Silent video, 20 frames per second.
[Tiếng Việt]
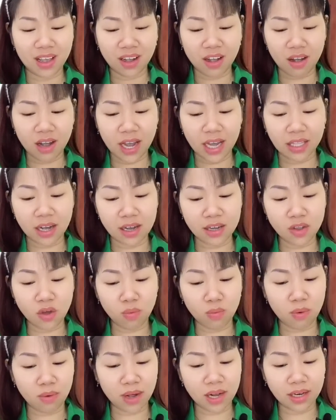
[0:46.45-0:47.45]
Con hãy thử
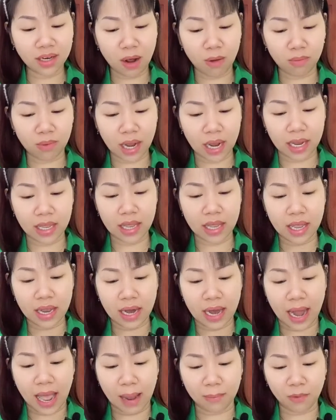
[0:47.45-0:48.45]
dùng một cân đồng này
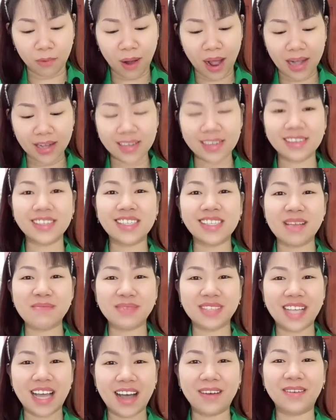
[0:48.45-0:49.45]
làm khóa cửa xem
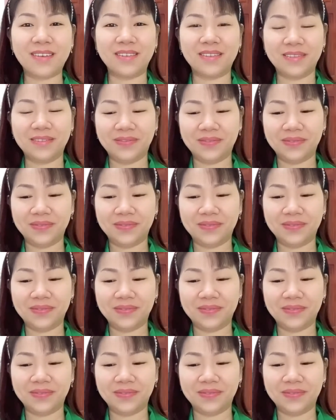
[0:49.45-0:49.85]
sao.